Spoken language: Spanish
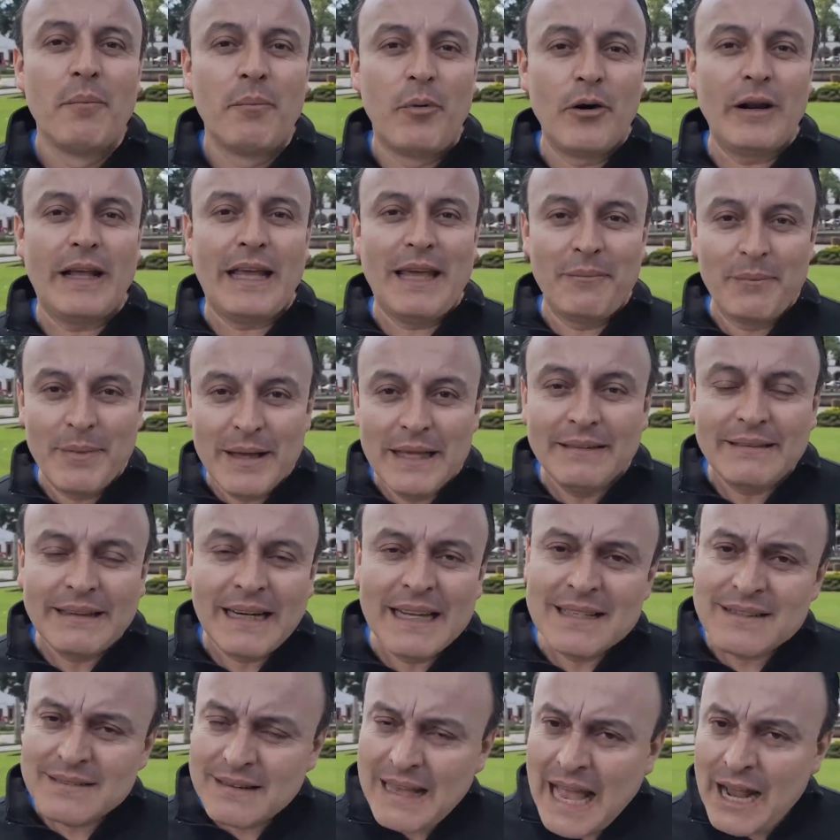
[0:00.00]
porque
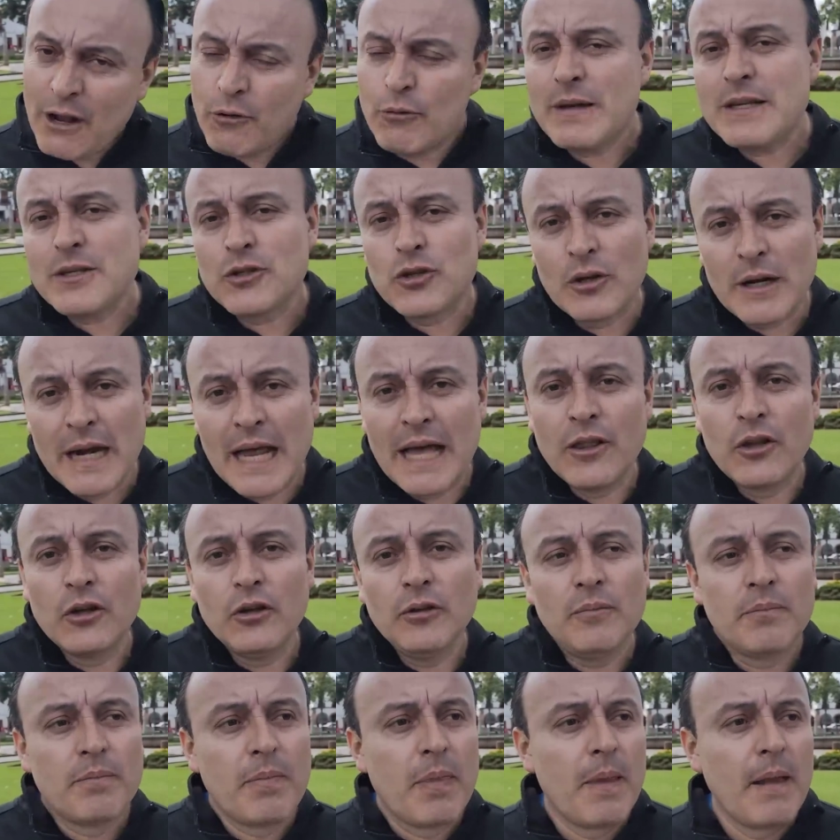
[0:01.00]
mientras ha
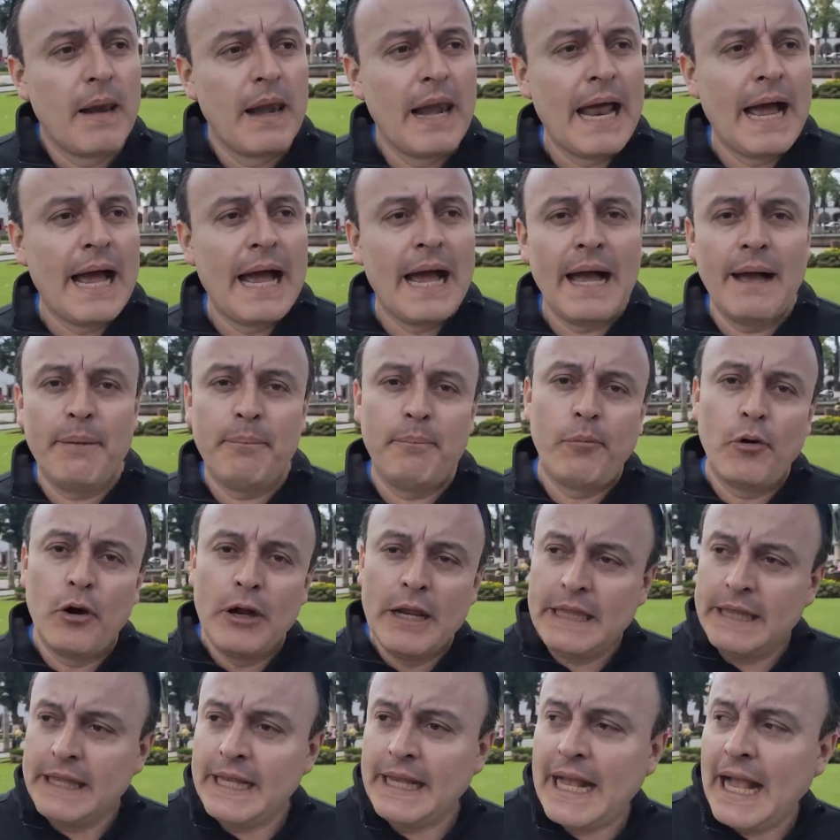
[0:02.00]
cuestionado la
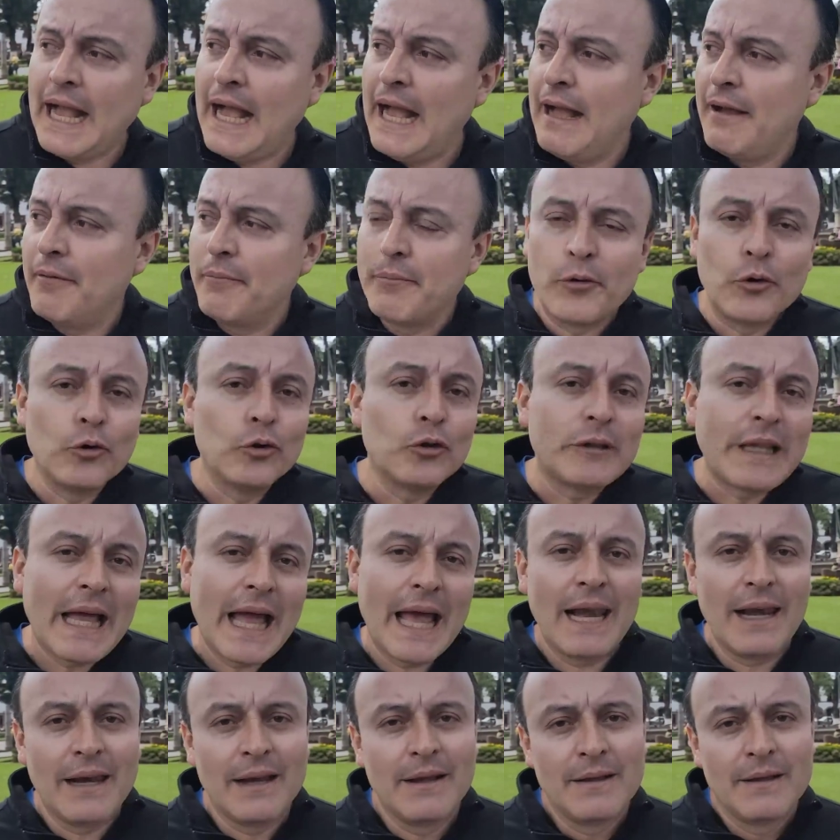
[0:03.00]
política
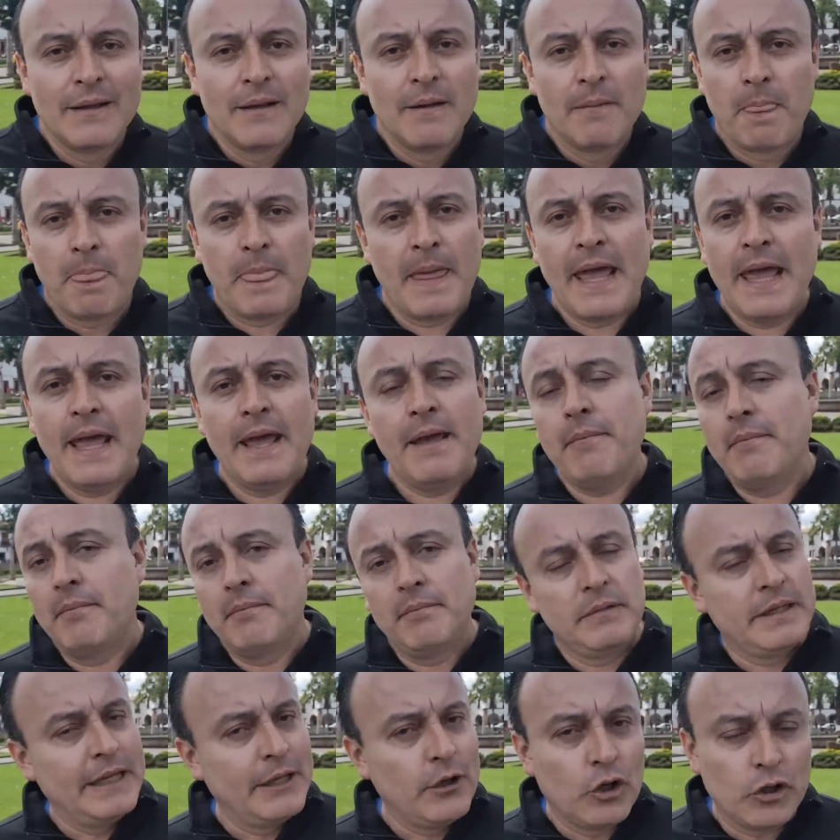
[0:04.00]
brutal de
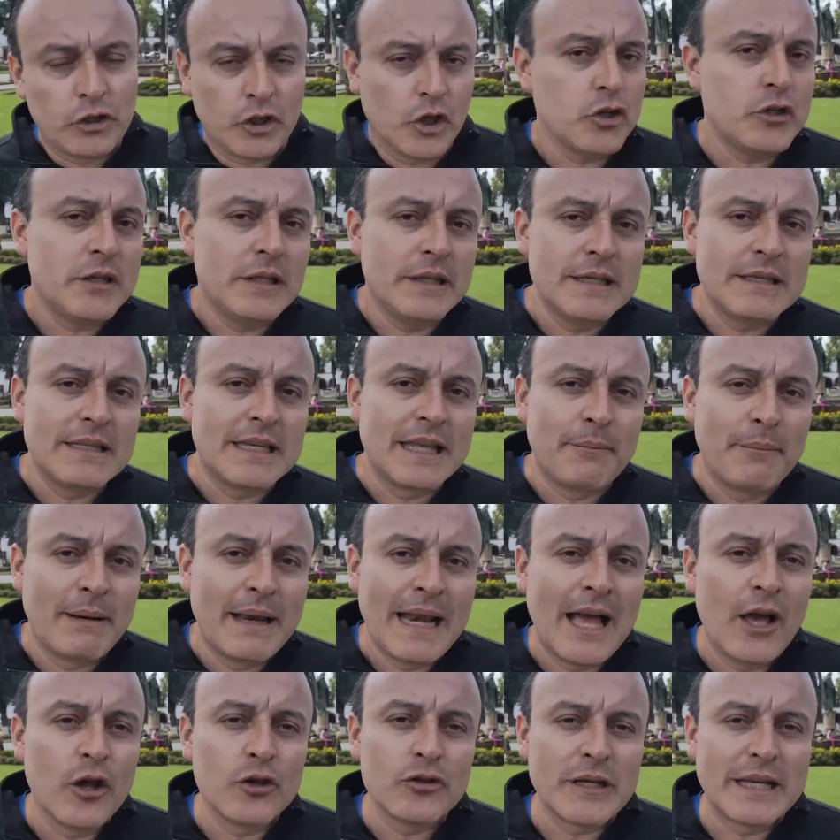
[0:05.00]
tiroteos
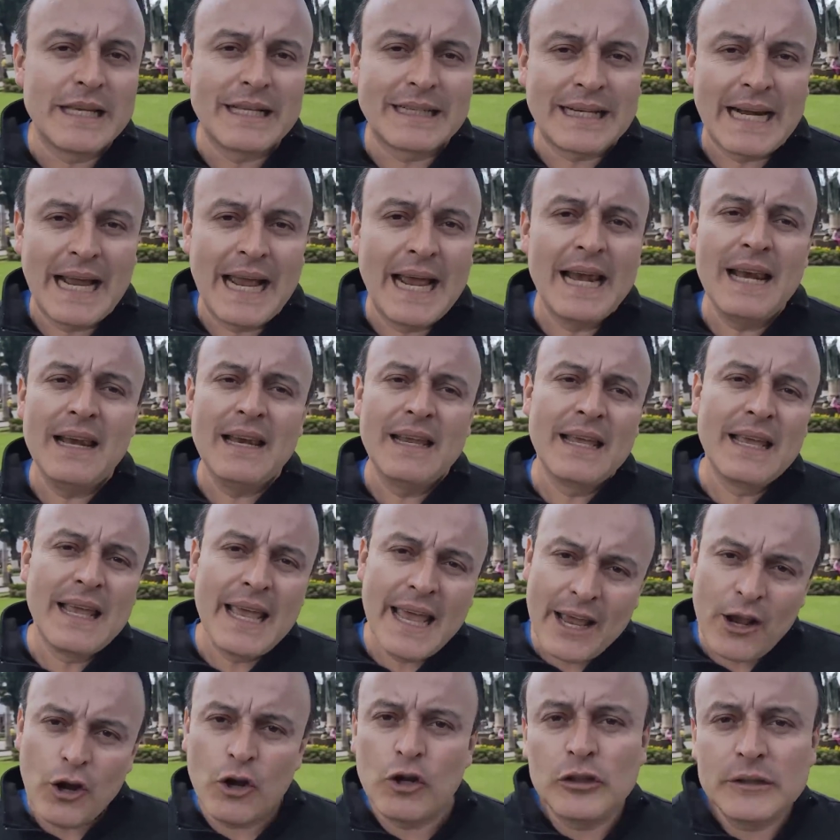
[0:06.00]
indiscriminados de Israel
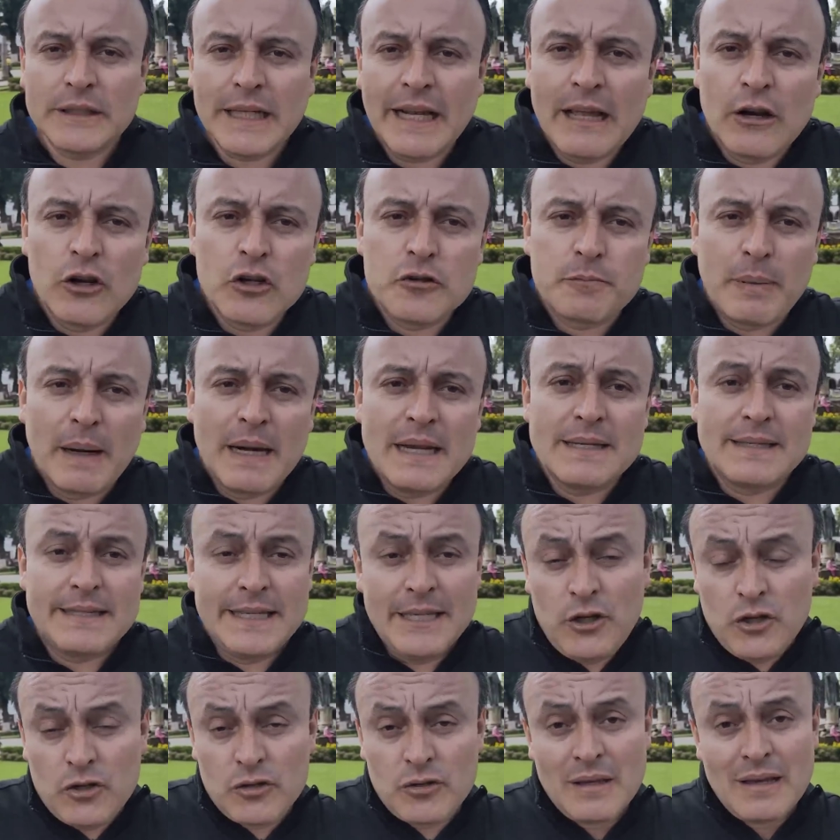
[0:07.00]
en contra de los
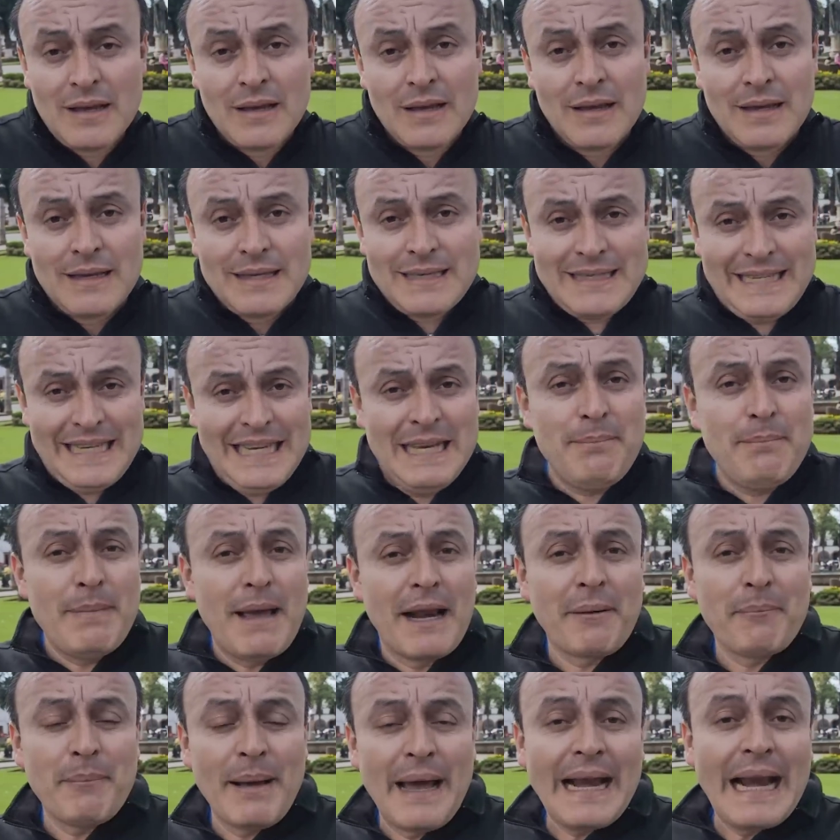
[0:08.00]
palestinos sin
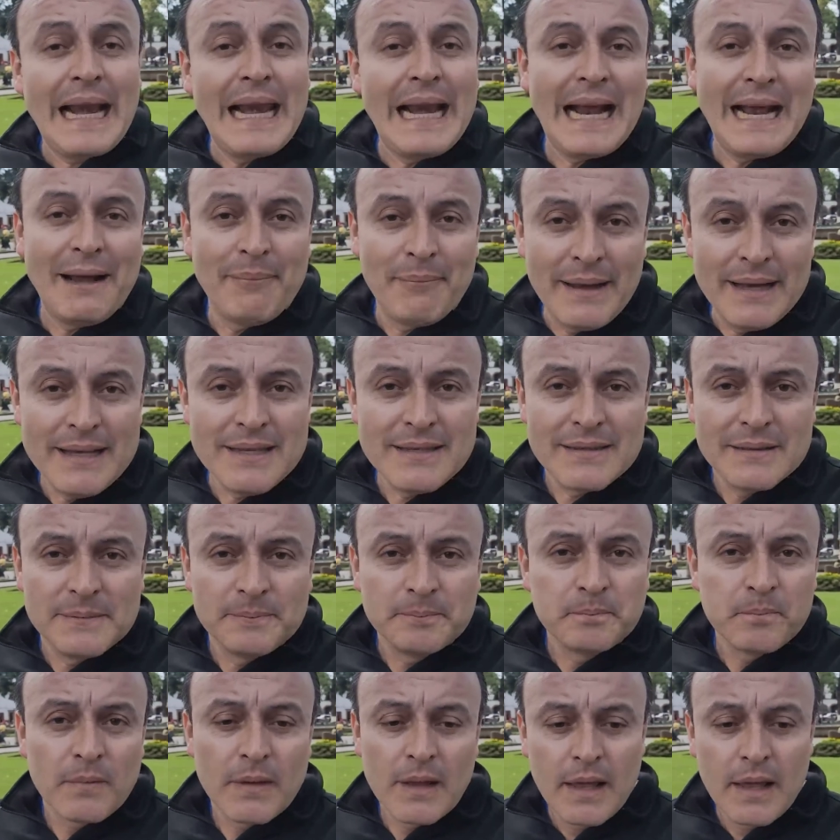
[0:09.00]
mermar al Hamas,